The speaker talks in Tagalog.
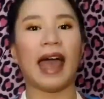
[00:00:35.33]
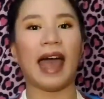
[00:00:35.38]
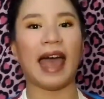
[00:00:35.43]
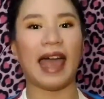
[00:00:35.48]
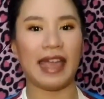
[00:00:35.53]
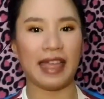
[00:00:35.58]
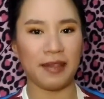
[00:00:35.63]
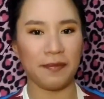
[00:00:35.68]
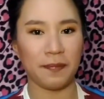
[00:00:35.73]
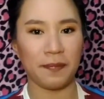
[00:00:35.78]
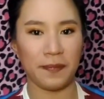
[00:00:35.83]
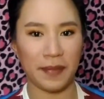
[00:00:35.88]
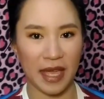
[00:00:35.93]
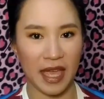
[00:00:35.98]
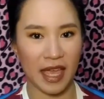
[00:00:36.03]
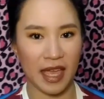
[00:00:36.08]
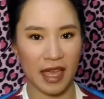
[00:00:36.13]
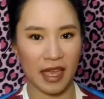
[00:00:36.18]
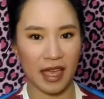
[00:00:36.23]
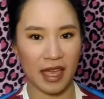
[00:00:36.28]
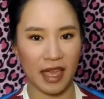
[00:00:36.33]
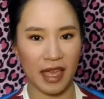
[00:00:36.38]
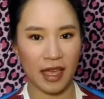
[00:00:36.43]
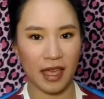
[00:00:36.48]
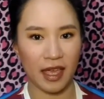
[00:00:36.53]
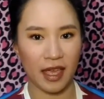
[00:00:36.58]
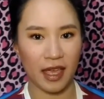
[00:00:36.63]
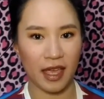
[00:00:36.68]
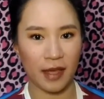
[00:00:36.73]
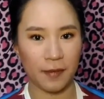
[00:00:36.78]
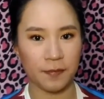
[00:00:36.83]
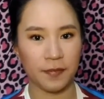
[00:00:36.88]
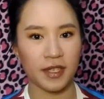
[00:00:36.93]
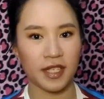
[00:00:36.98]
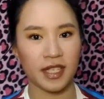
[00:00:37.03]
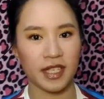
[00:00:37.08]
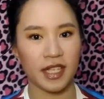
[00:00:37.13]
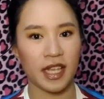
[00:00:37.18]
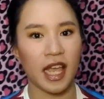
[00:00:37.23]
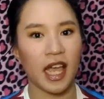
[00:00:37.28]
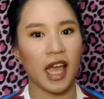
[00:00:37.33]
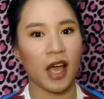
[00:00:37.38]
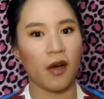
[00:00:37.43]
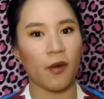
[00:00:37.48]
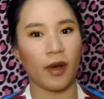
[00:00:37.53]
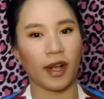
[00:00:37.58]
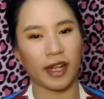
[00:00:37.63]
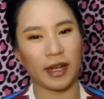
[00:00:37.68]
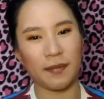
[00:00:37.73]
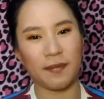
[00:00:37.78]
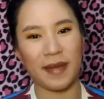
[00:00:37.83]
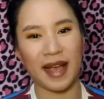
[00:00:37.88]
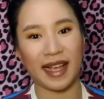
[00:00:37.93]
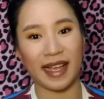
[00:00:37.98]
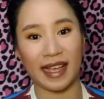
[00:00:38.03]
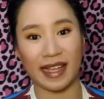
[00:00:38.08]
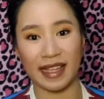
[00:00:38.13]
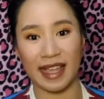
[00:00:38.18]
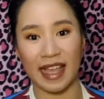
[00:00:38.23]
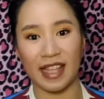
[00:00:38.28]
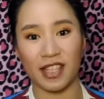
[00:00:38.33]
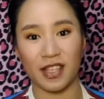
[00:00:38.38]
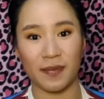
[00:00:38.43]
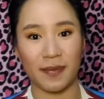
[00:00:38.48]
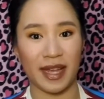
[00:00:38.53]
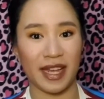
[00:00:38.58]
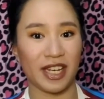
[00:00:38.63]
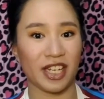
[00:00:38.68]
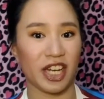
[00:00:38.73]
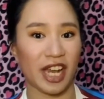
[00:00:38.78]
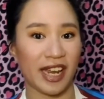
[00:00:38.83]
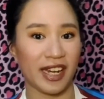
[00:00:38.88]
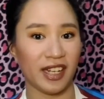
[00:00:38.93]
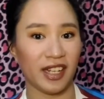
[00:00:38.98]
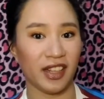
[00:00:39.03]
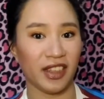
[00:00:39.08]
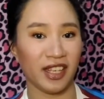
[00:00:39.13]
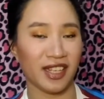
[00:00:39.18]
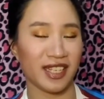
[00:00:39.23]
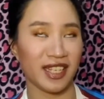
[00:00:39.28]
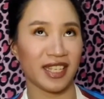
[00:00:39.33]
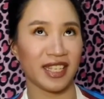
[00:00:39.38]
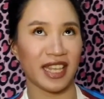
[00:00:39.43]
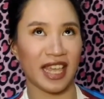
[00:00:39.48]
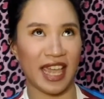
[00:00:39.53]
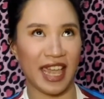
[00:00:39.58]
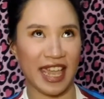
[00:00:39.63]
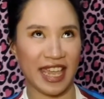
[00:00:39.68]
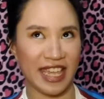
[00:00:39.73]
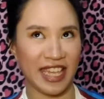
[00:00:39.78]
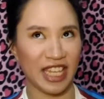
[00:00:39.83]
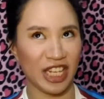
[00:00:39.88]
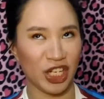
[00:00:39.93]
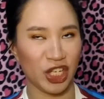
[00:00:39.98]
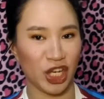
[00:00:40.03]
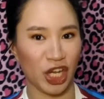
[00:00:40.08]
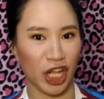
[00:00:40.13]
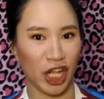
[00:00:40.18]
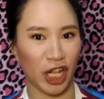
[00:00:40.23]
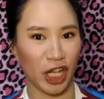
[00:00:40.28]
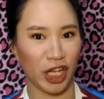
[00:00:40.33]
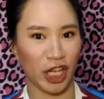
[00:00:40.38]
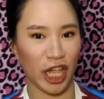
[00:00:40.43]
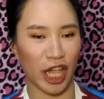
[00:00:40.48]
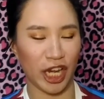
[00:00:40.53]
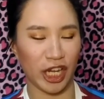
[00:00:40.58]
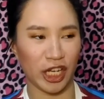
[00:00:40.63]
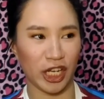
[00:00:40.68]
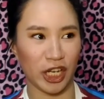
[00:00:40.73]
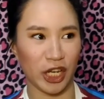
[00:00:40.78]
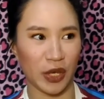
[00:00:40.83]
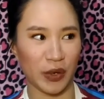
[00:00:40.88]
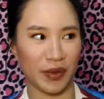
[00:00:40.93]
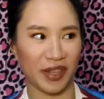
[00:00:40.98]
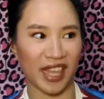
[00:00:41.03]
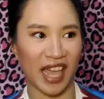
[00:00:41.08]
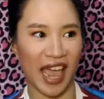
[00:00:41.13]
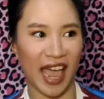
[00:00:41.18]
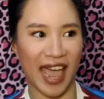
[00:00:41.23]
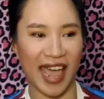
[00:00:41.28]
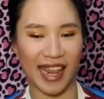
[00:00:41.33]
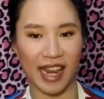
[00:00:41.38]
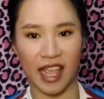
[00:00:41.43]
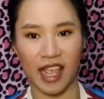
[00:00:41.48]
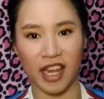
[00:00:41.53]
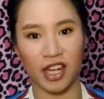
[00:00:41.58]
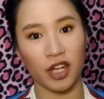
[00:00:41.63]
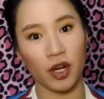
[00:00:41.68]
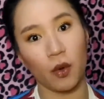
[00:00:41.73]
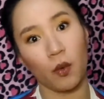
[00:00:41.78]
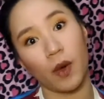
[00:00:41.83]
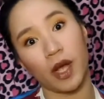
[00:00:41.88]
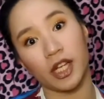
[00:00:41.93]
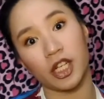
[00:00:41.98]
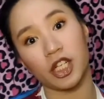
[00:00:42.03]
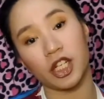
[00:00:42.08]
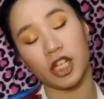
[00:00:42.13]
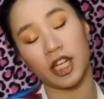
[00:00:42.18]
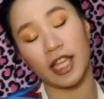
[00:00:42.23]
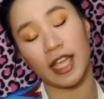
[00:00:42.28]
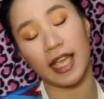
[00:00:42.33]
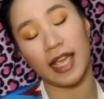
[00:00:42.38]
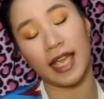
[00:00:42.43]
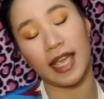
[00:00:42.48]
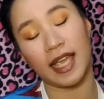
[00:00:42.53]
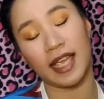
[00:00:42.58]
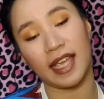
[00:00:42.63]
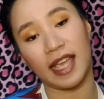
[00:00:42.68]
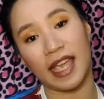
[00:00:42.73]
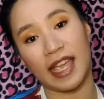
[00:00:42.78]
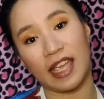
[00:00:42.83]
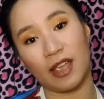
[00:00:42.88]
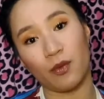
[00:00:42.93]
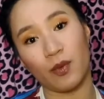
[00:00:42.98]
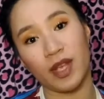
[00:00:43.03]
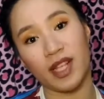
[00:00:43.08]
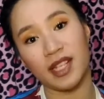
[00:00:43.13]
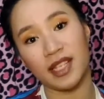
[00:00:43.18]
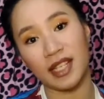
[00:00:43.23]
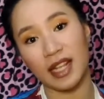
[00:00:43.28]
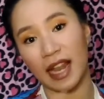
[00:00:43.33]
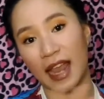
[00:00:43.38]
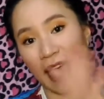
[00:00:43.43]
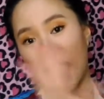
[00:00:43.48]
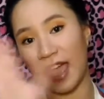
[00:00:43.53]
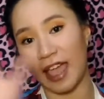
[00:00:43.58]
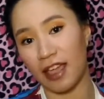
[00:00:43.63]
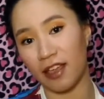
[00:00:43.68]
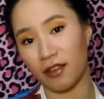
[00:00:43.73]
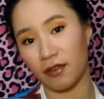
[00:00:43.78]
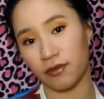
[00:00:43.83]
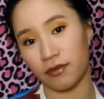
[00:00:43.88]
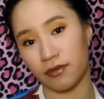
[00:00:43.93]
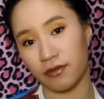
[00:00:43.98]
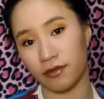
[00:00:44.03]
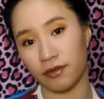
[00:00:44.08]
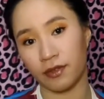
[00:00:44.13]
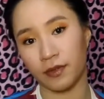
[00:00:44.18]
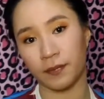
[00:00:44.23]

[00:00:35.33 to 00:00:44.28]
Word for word: Hi, Pips! Welcome back again to my channel. This is Angel, and you know that. And you're watching A Queen's Life.